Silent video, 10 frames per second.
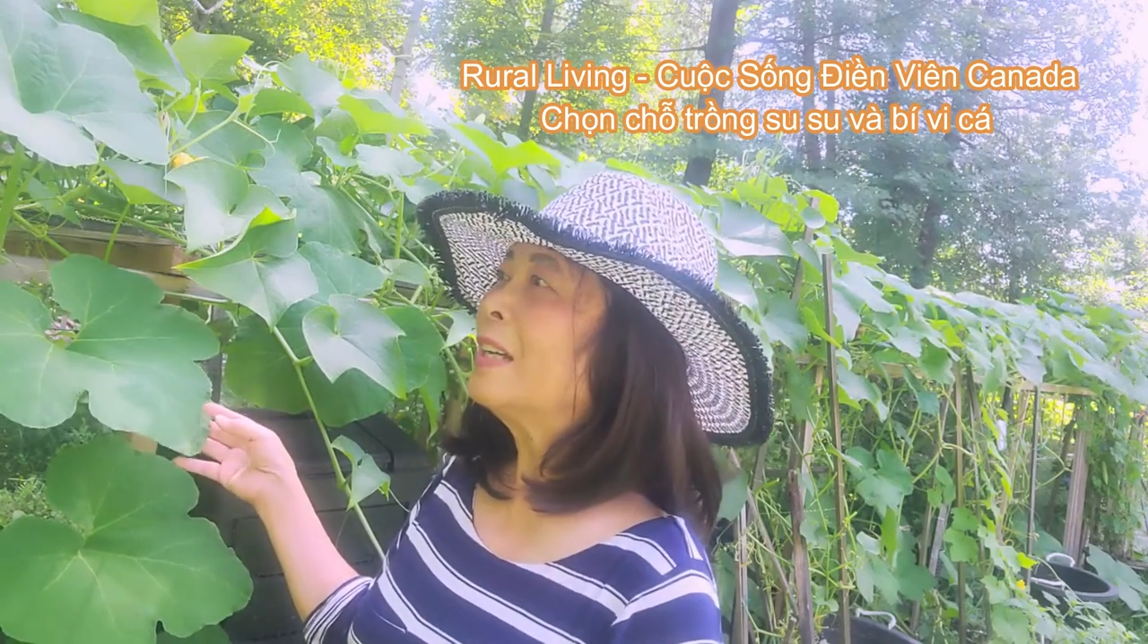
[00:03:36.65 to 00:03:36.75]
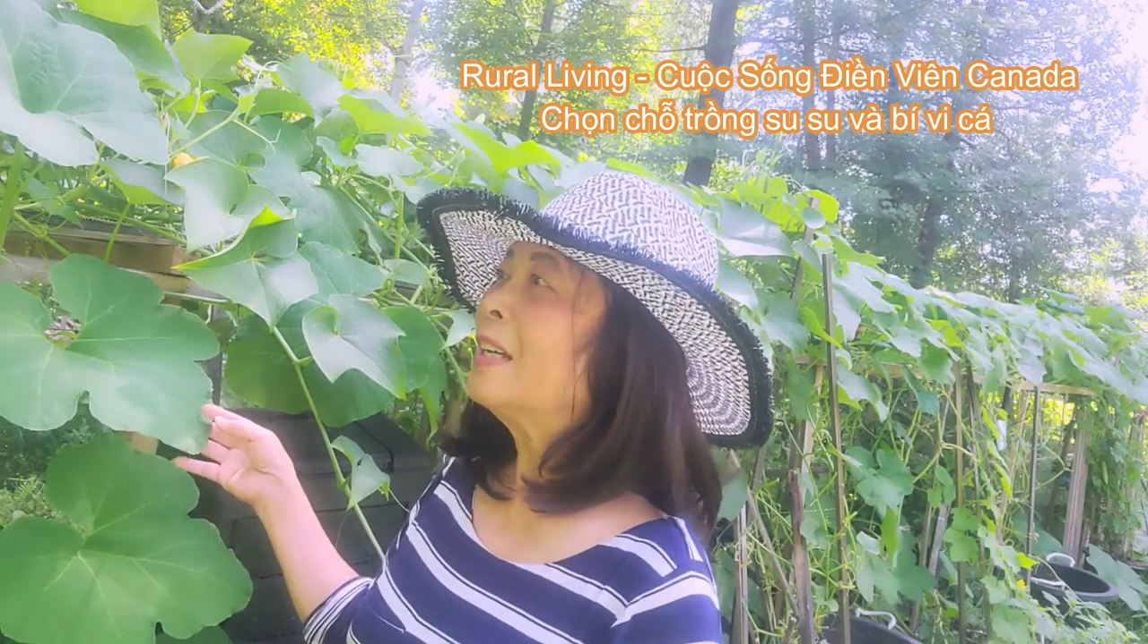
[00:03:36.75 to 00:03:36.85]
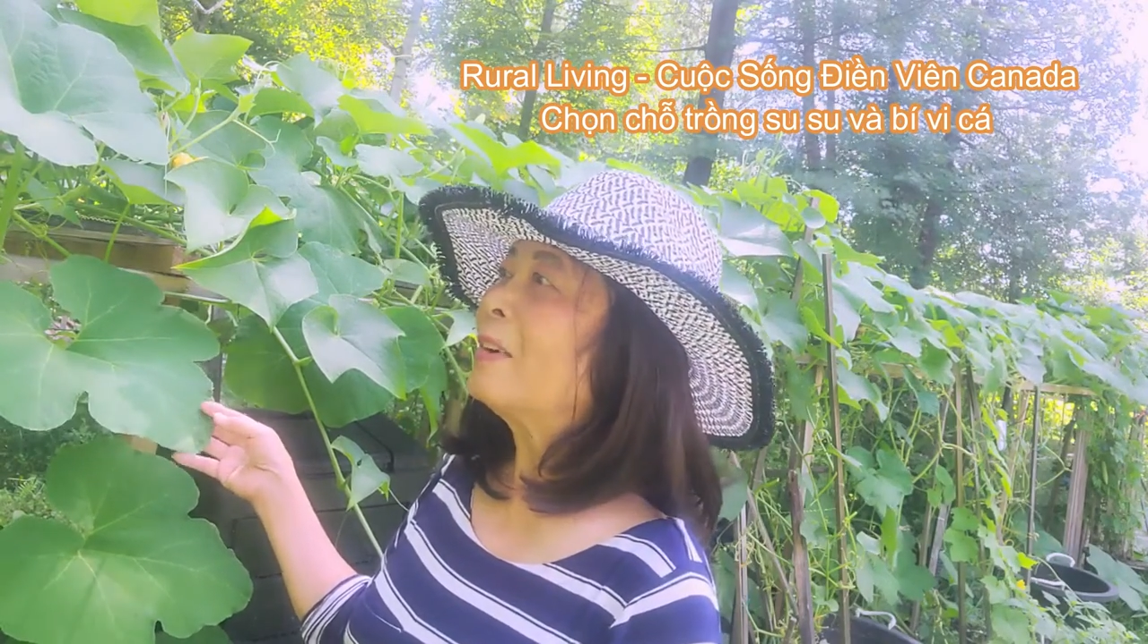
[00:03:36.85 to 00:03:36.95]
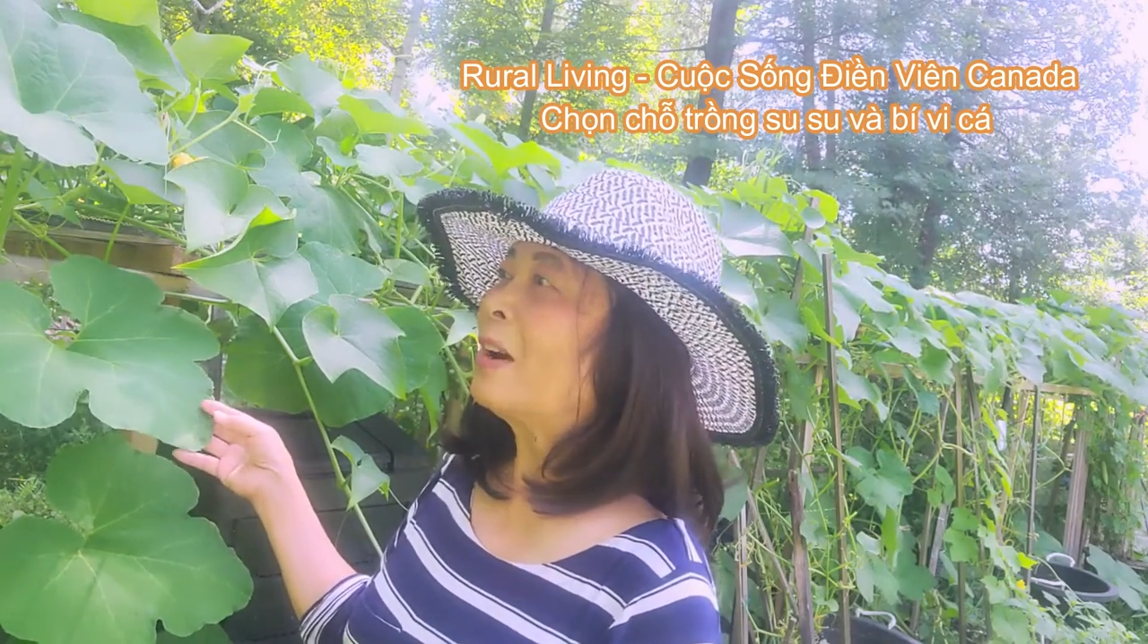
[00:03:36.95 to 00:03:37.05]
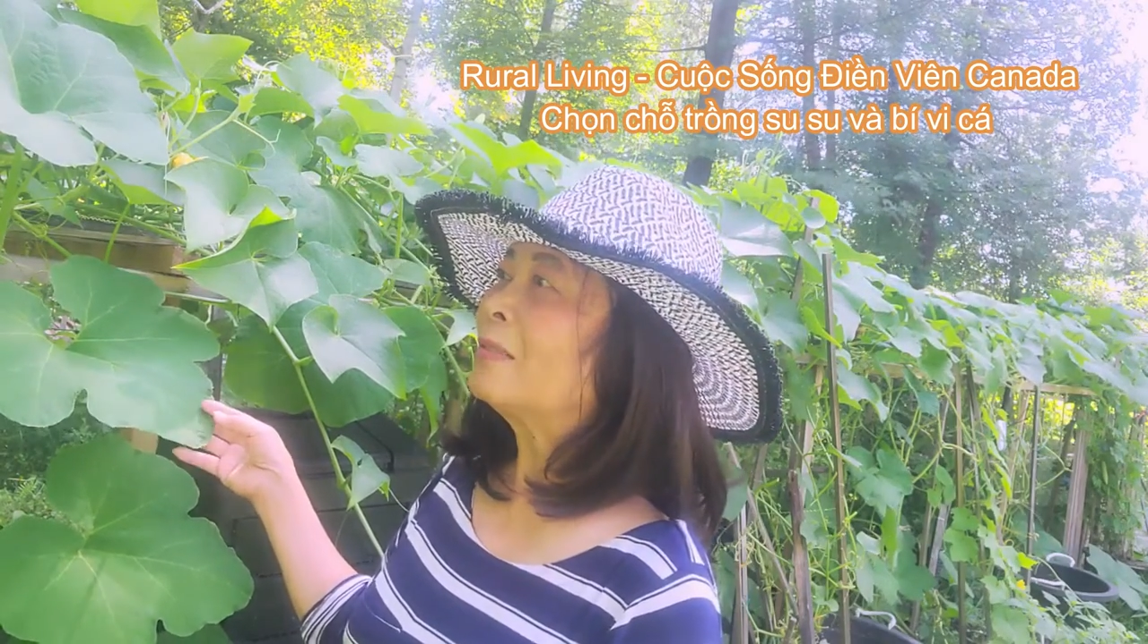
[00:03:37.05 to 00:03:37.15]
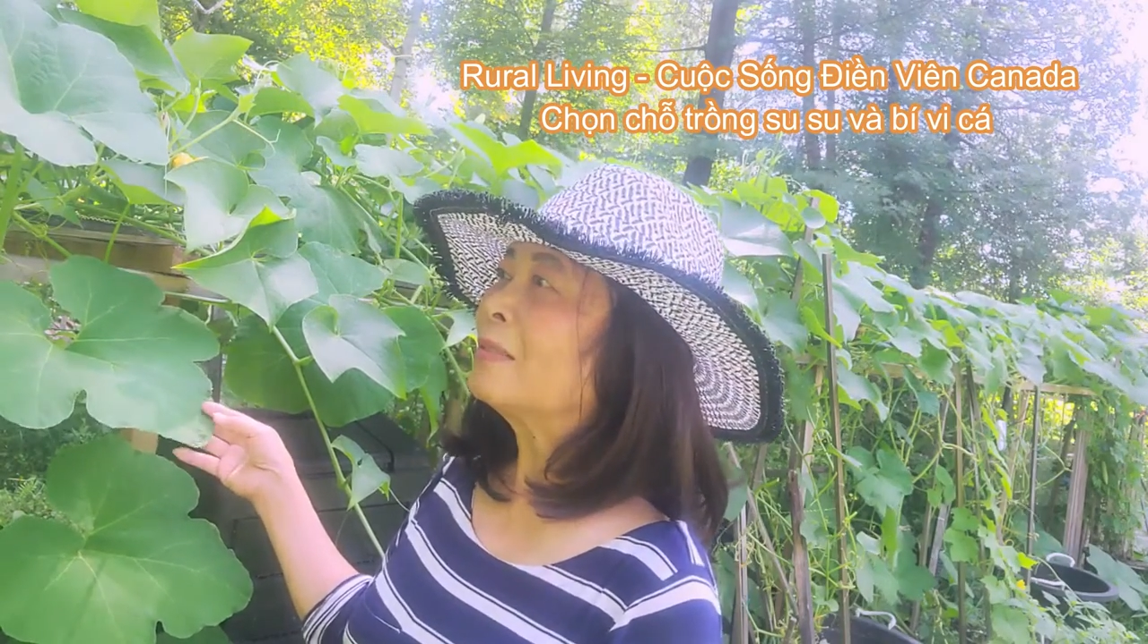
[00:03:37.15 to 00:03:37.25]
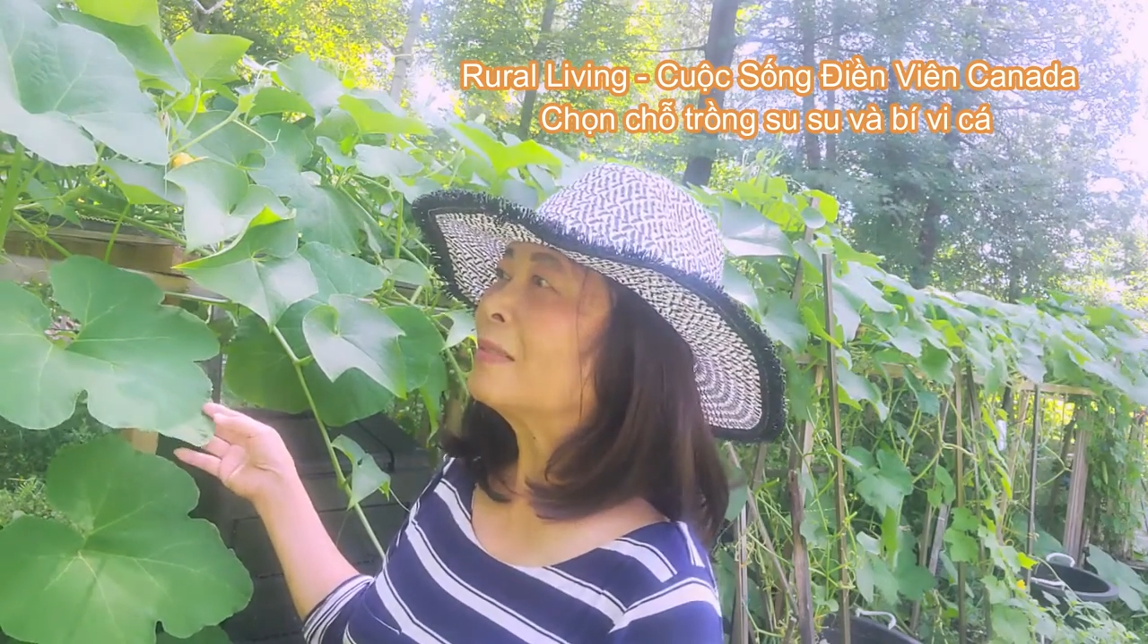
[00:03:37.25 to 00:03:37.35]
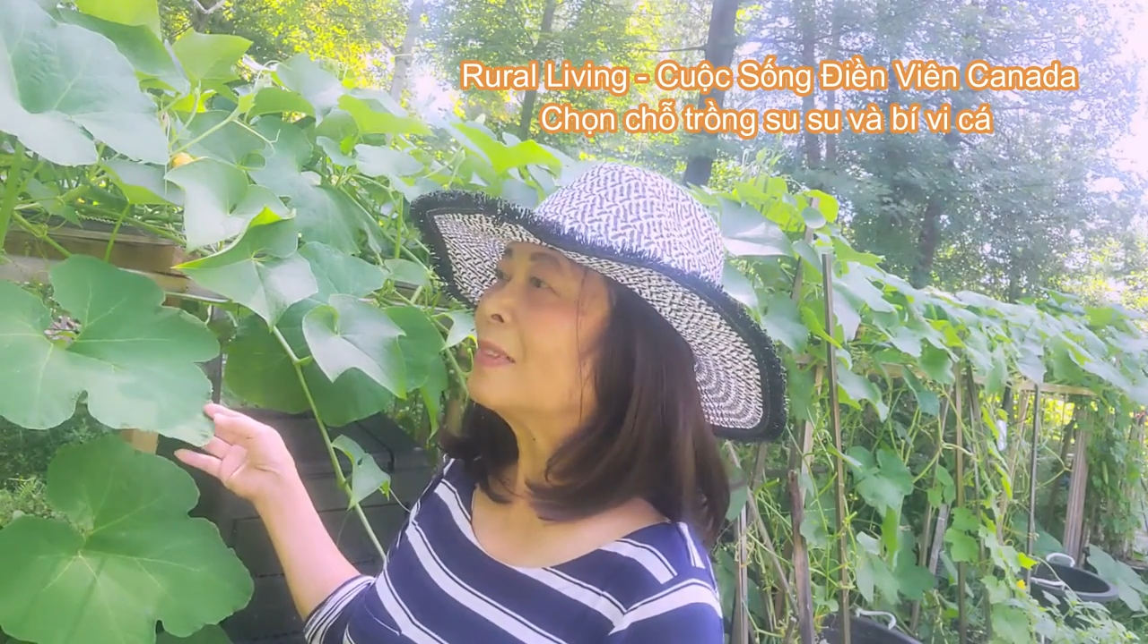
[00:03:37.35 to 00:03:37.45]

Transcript: hy vọng